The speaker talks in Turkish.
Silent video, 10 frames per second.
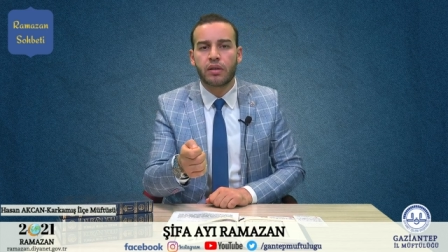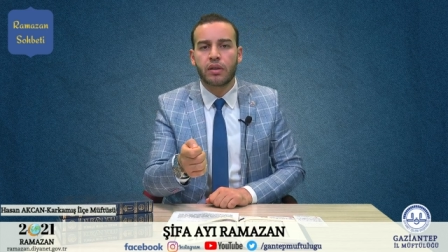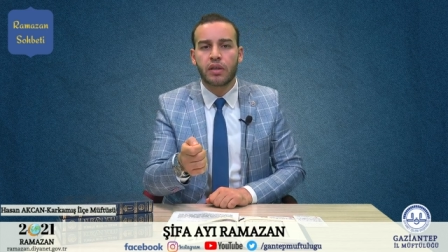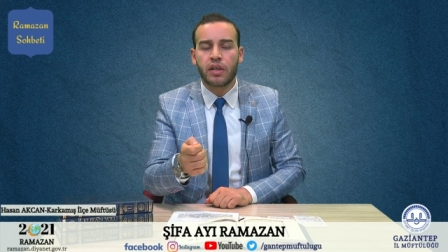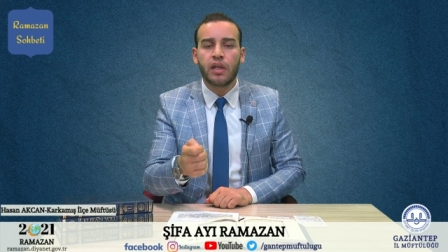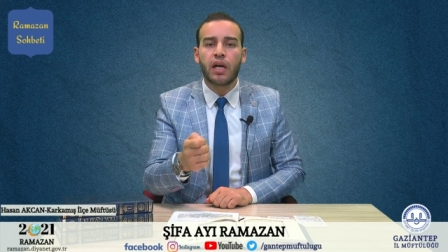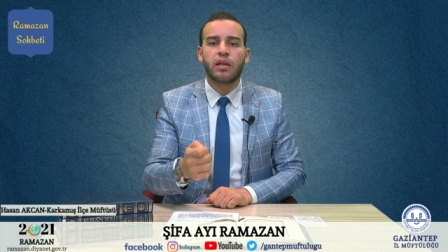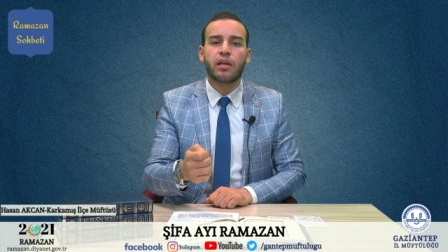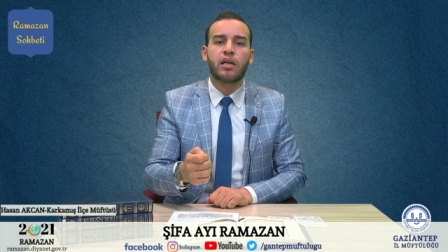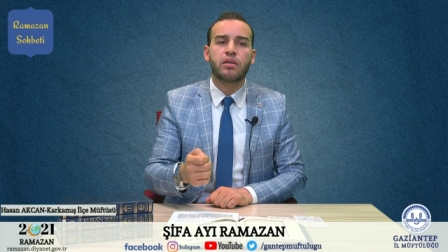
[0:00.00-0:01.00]
ki
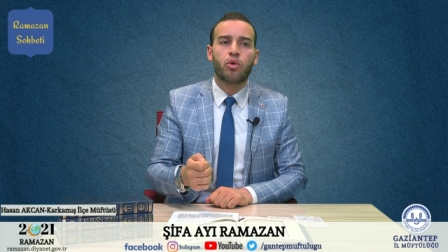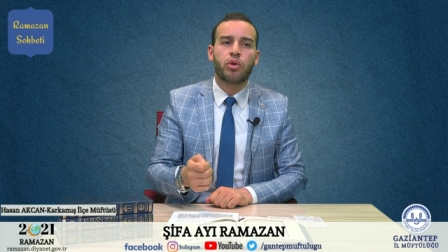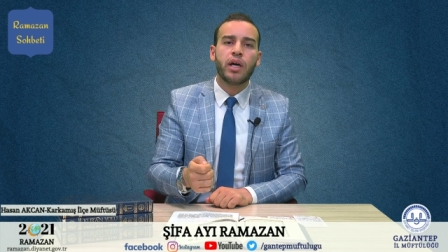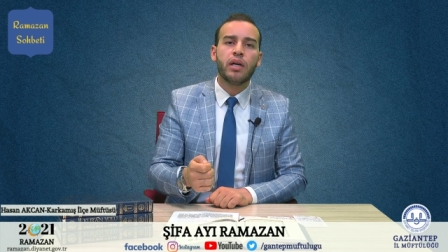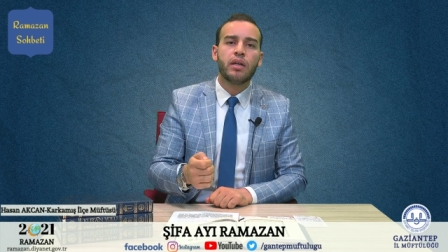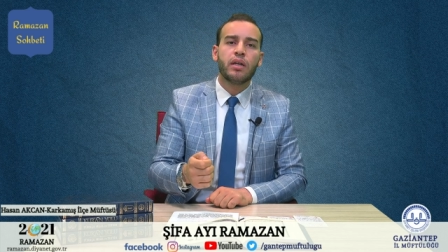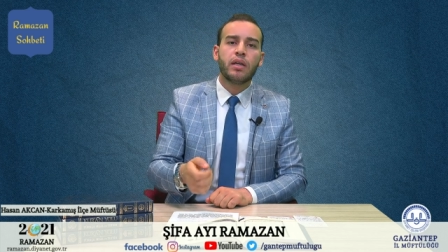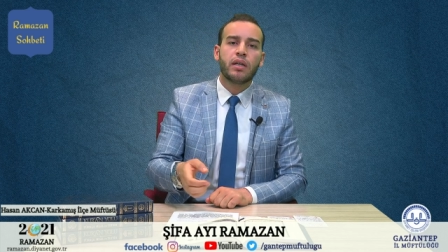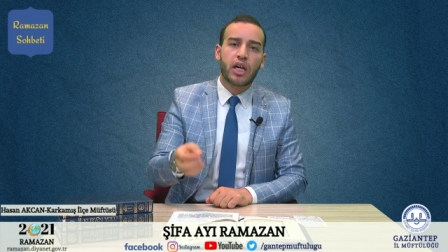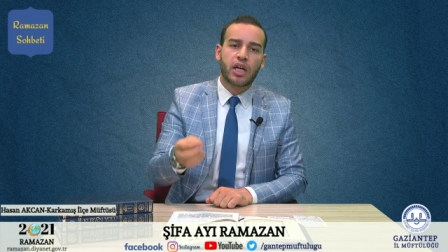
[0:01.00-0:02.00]
Allah da ona
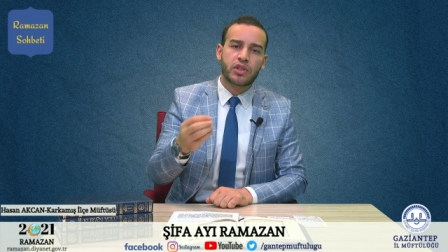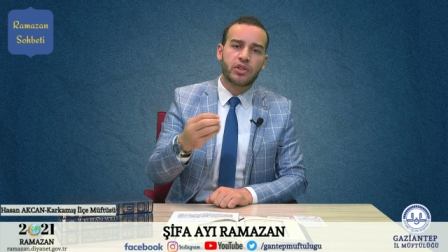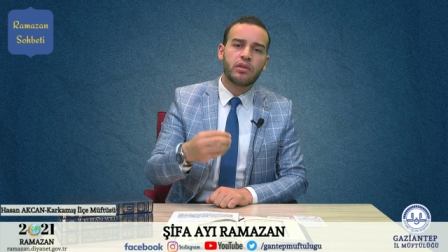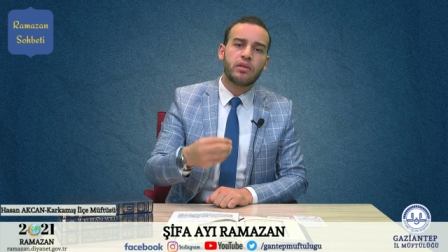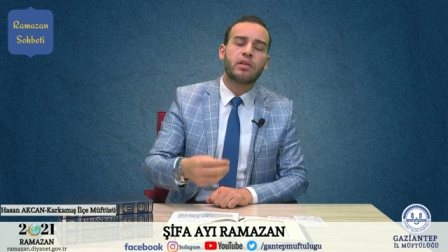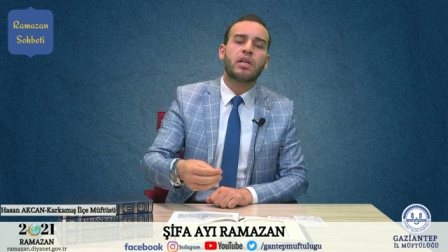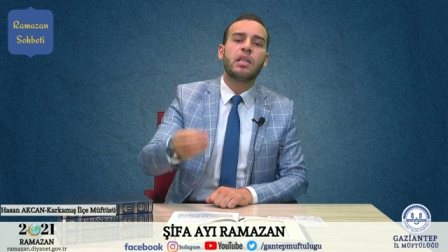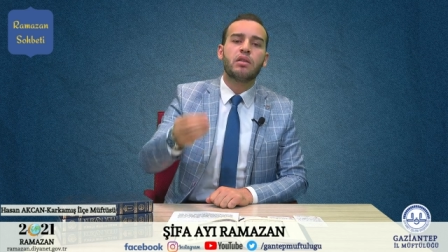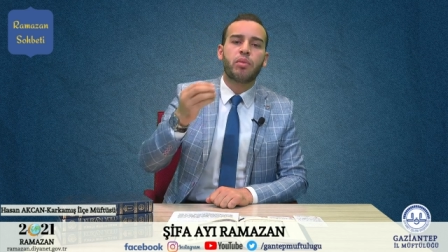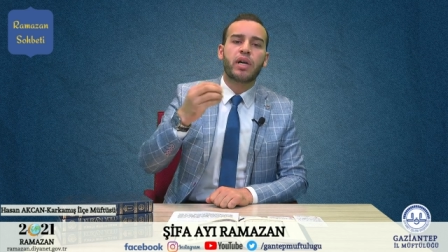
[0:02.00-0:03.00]
karşılığını
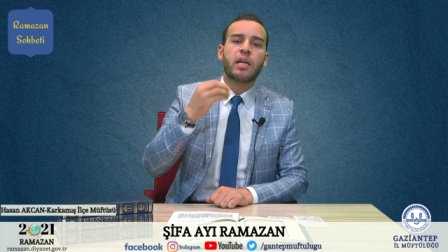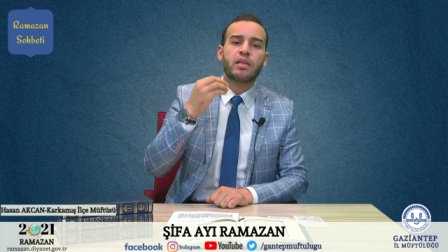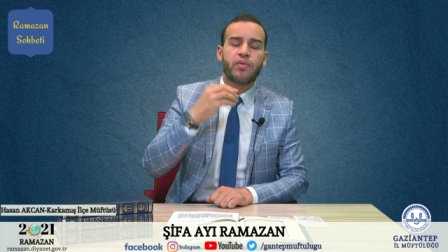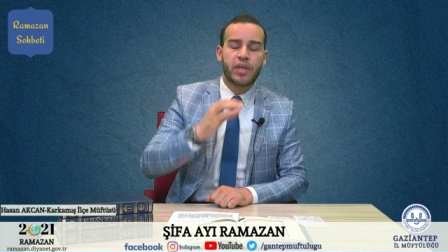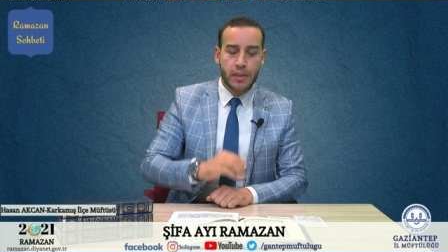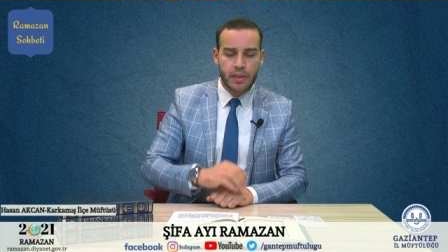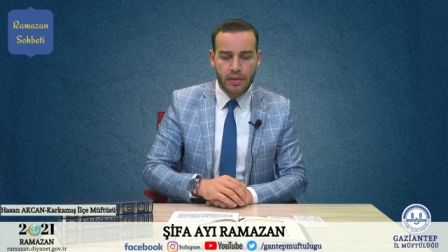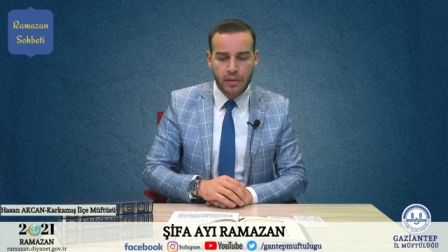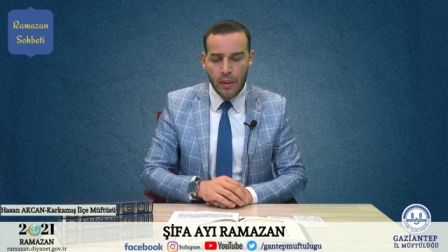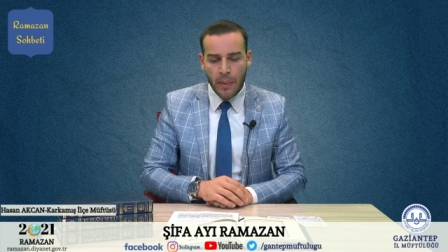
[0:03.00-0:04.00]
kat be kat versin.
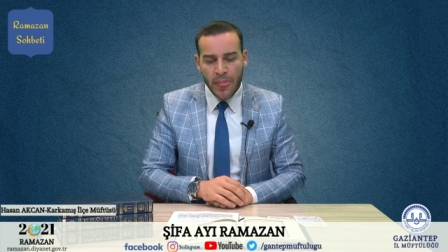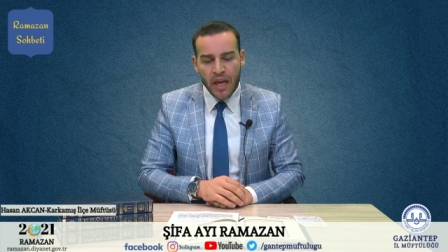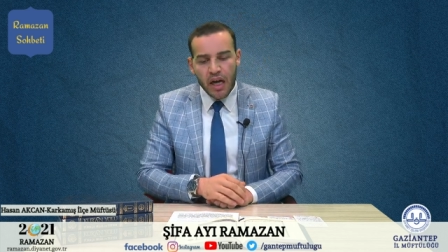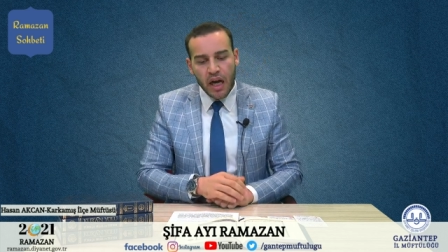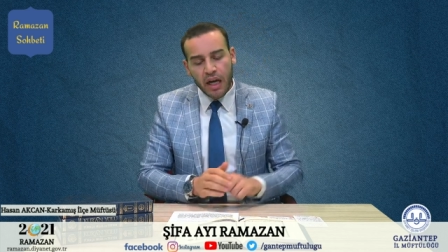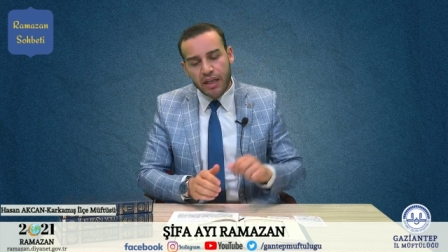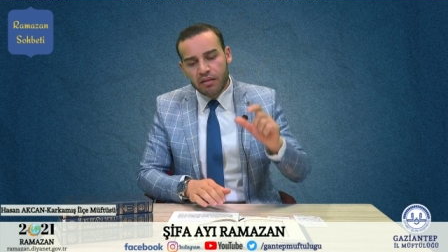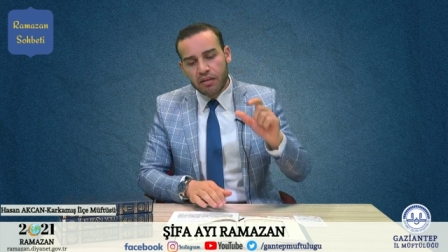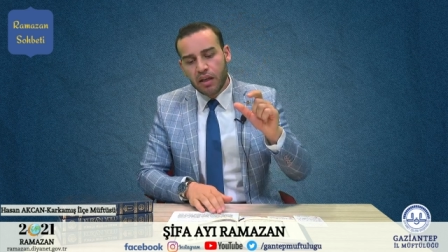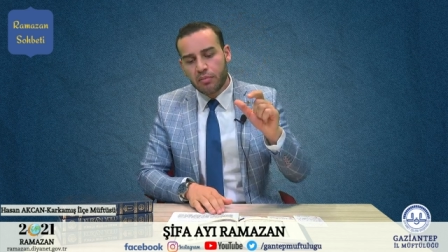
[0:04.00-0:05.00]
Ayet-i
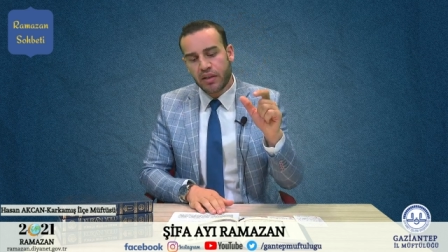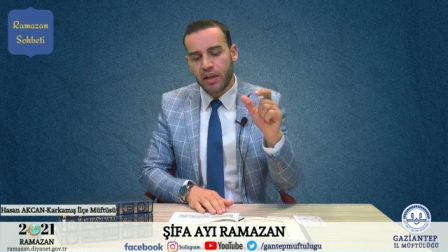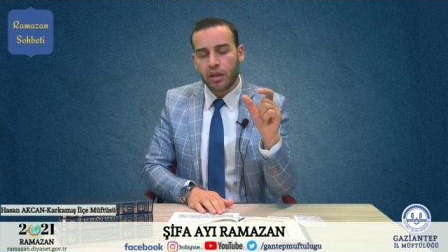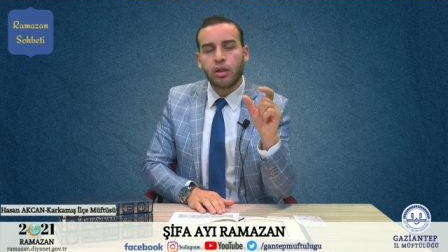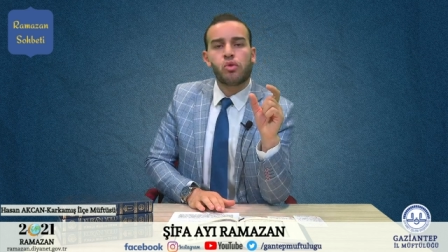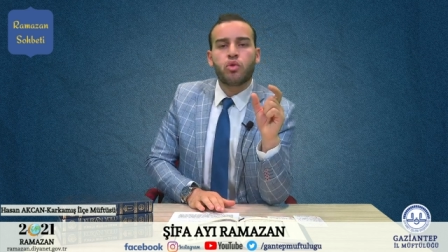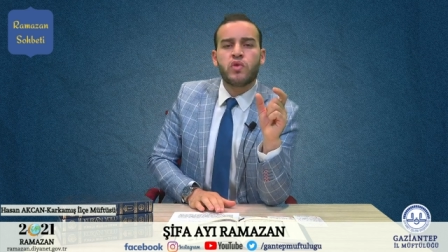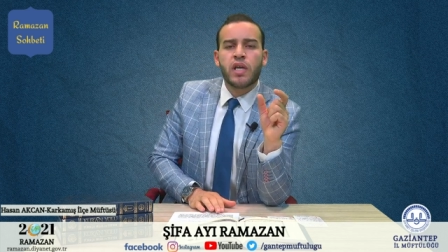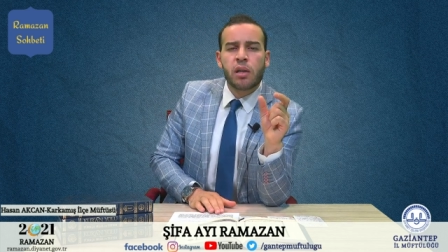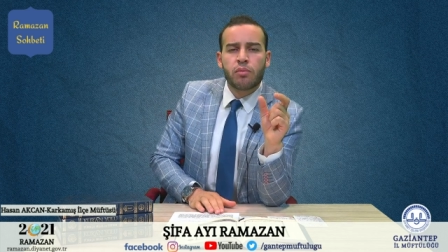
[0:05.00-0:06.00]
kerimede
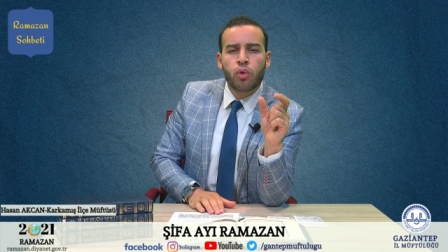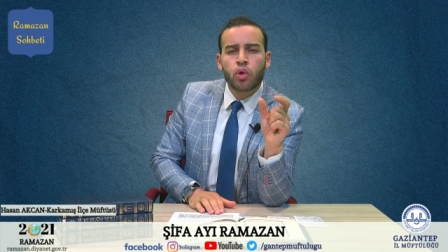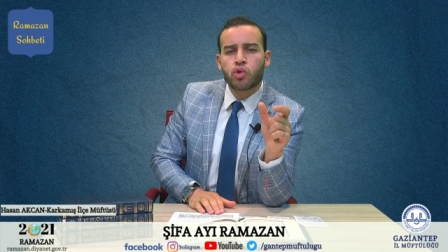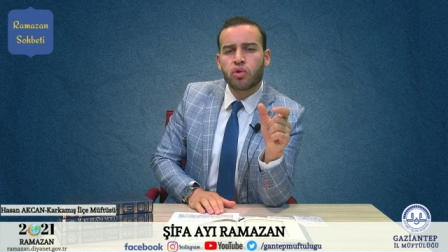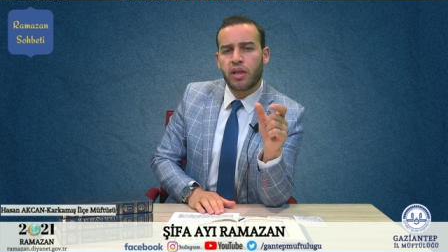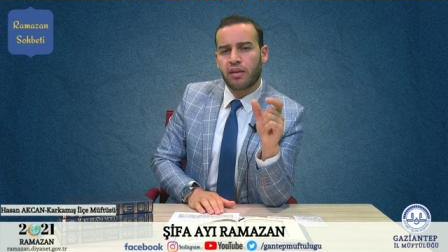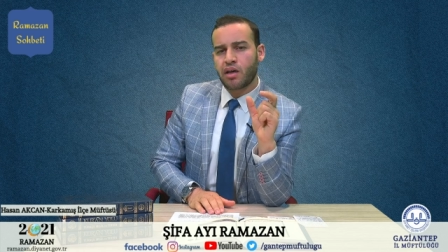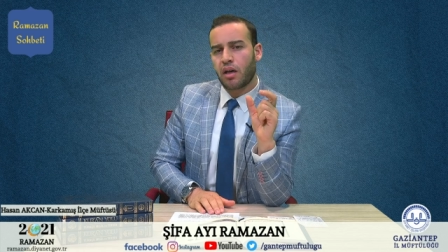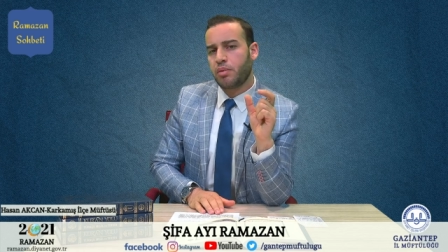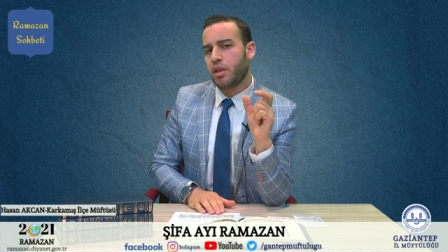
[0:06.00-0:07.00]
güzel borç diye
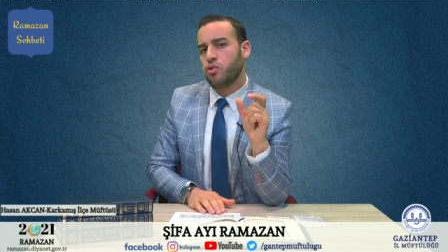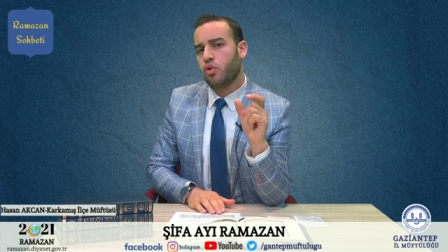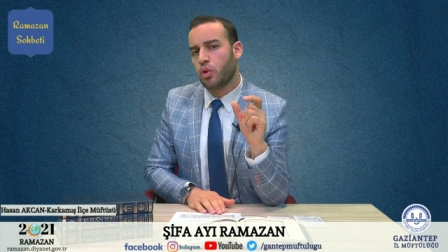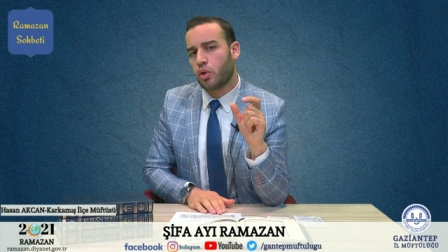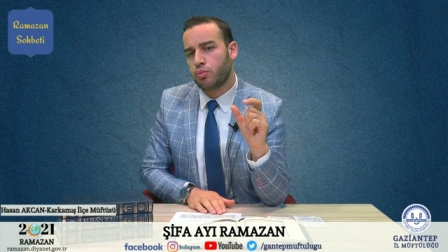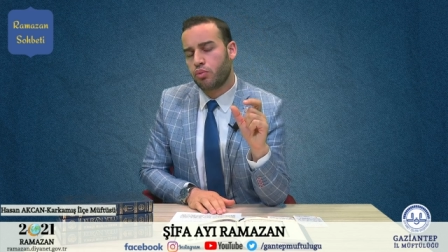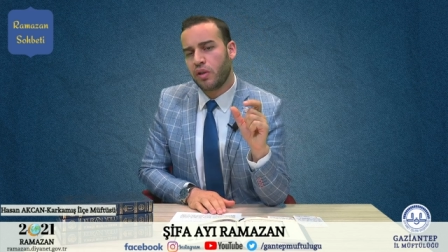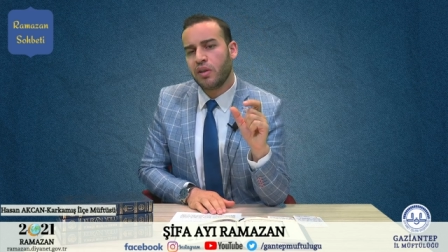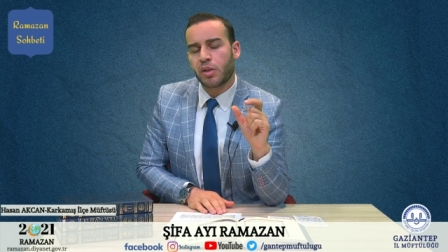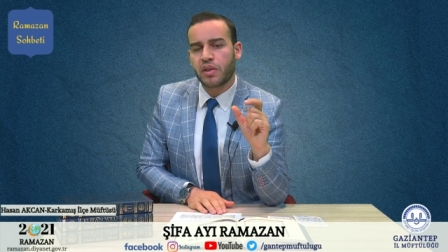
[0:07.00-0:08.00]
tabir ediliyor. Bu ne
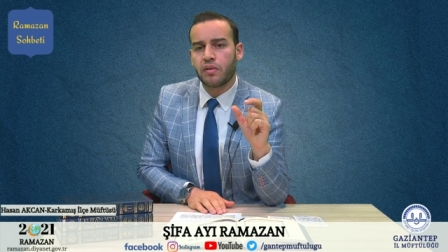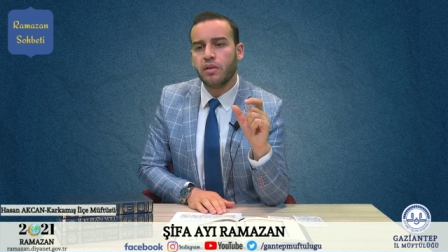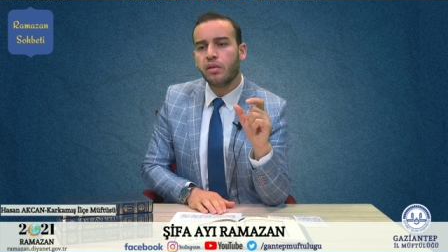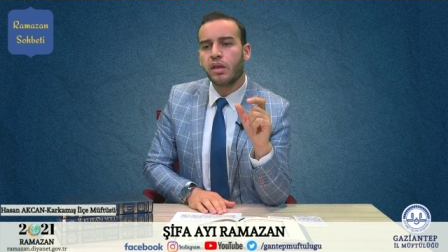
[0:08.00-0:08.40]
demektir?